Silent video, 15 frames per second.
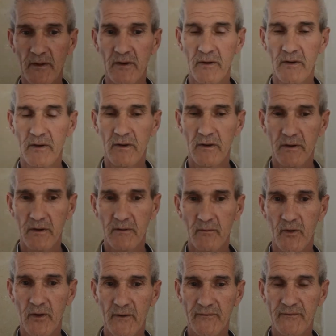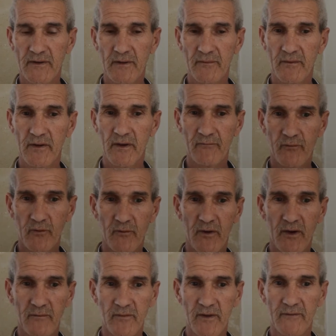أه مكثف كان فوق
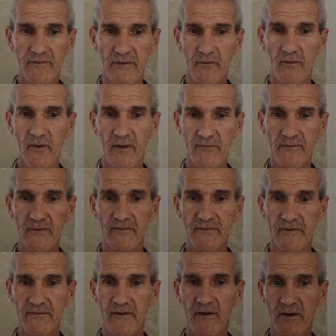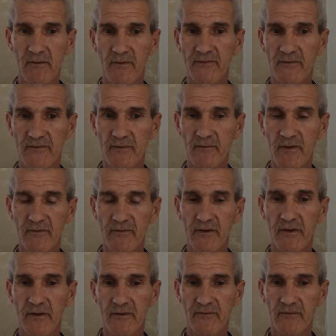واحد 250 تقريبا 600
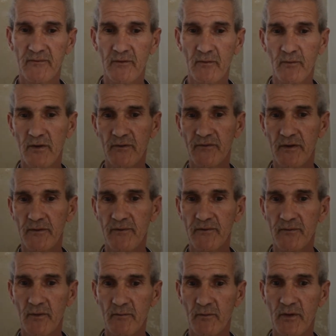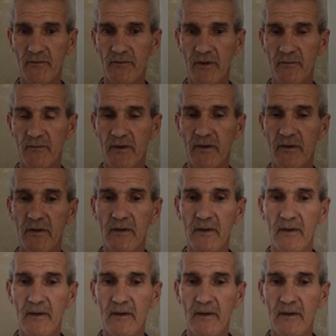الناس فيهم موظفات وموظفين